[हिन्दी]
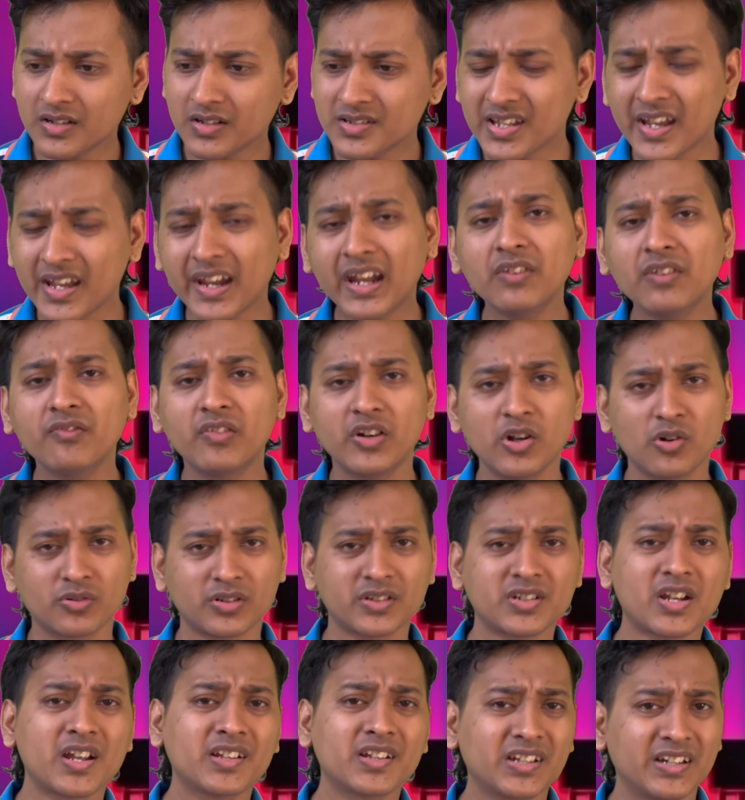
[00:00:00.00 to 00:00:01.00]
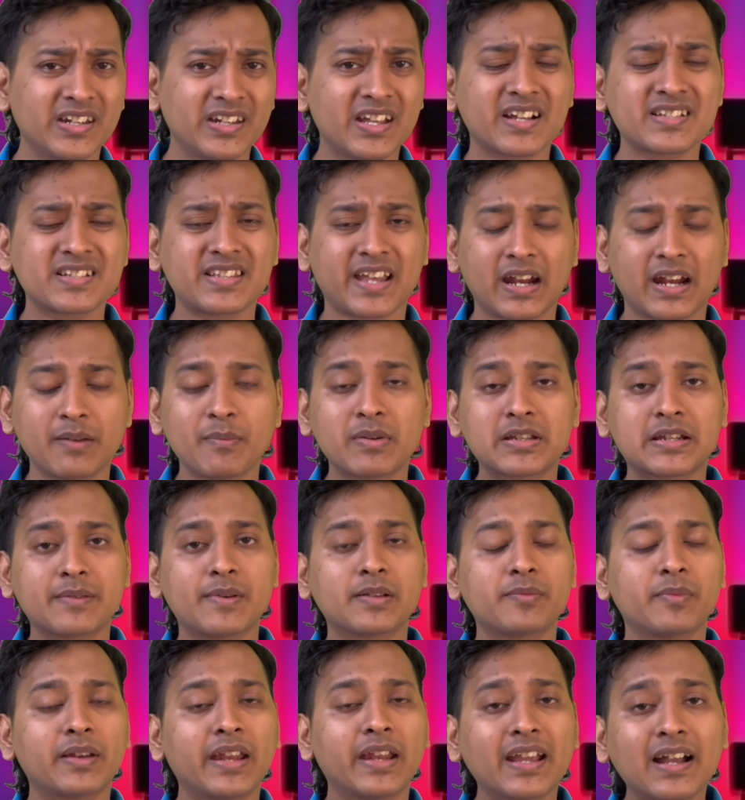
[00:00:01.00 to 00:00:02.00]
सेकंड वीडियो था शायद इंडिया के सेकंड मैच के
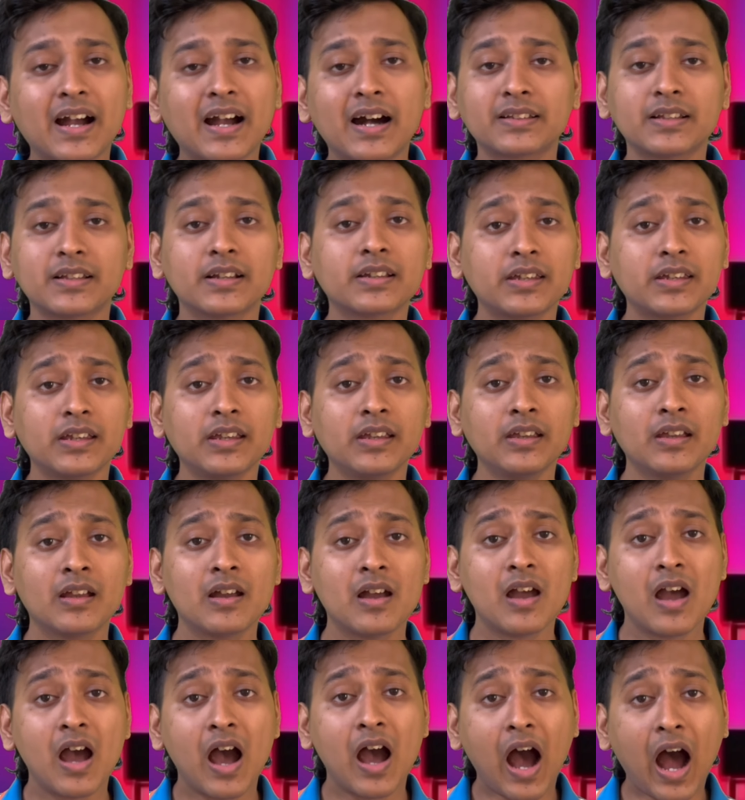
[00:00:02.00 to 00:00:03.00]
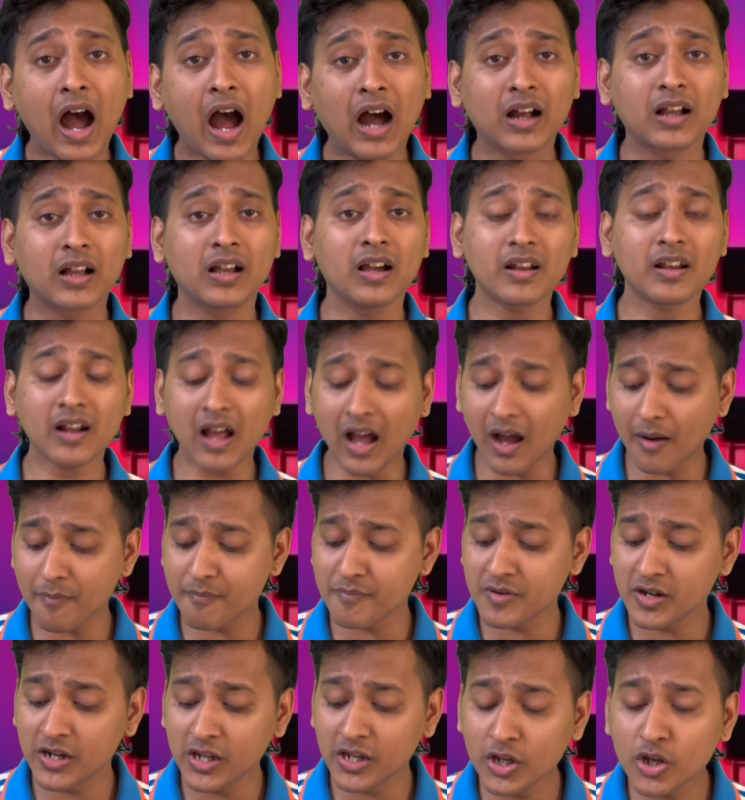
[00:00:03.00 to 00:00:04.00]
बाद मैंने ये कहा था कि अगर आप
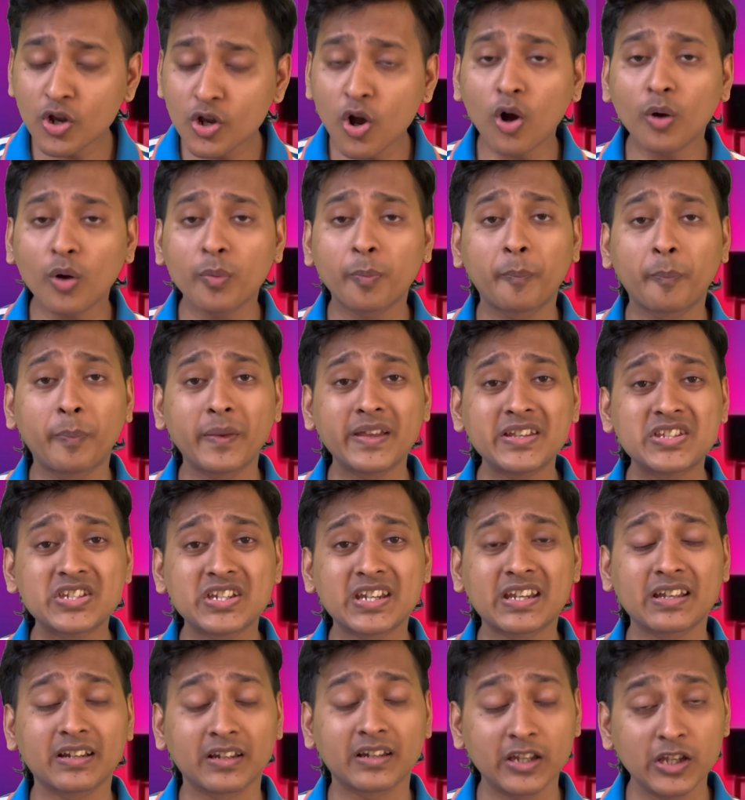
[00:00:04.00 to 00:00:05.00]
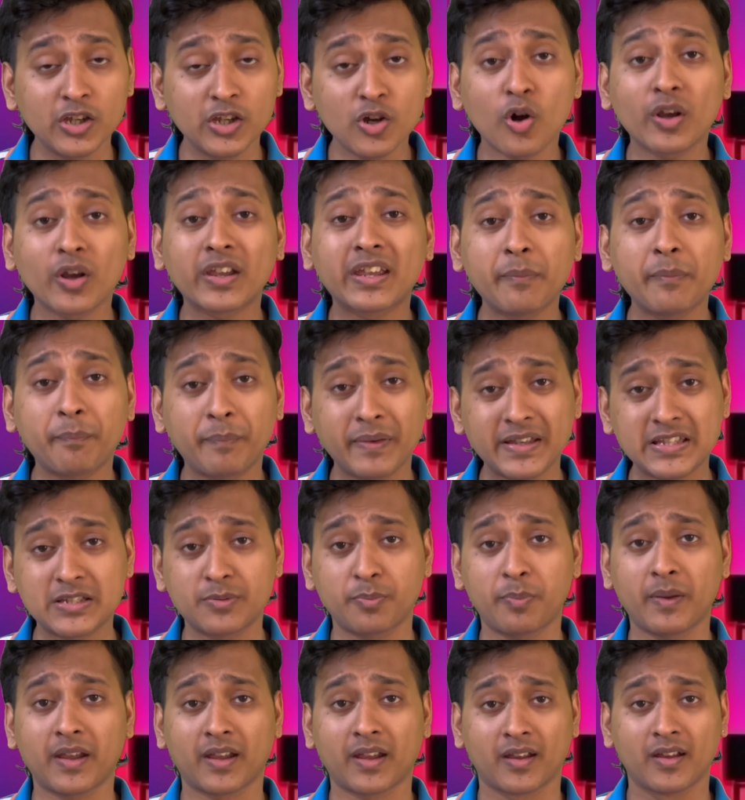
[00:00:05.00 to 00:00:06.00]
न्यूयॉर्क पिच न्यूयॉर्क के पिच
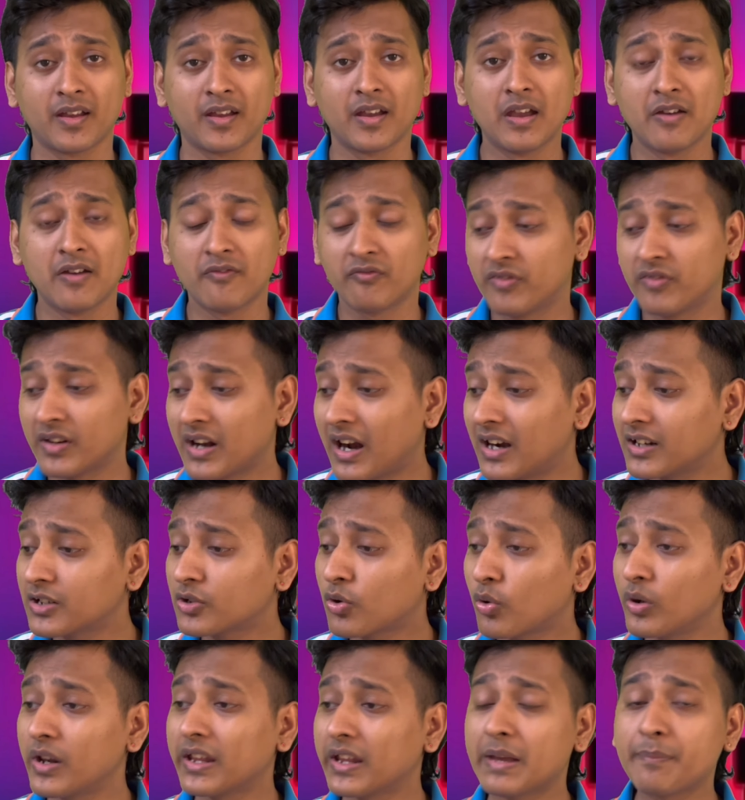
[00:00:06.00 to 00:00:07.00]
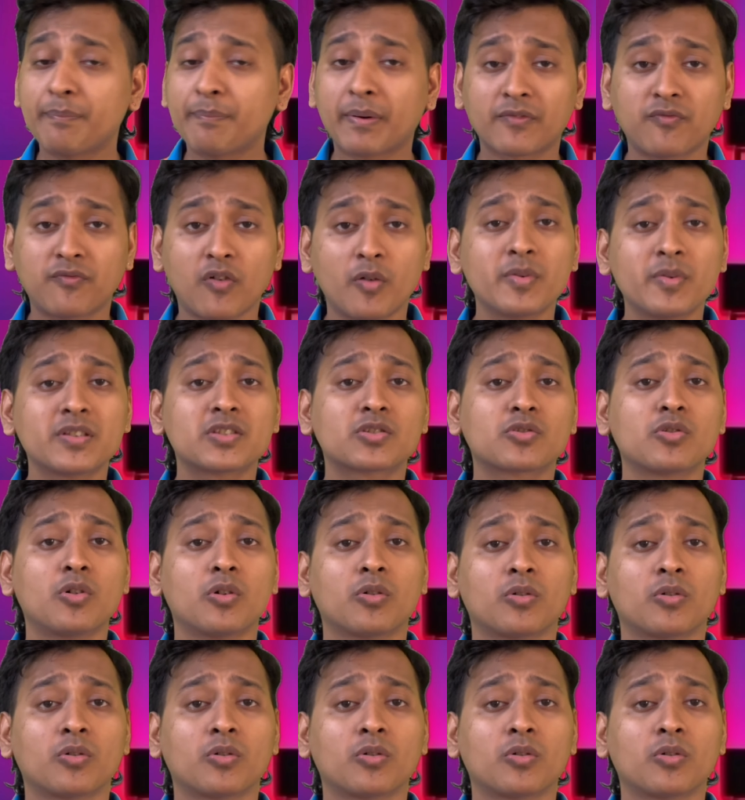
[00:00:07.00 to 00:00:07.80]
पे विराट कोहली के परफॉर्मेंस को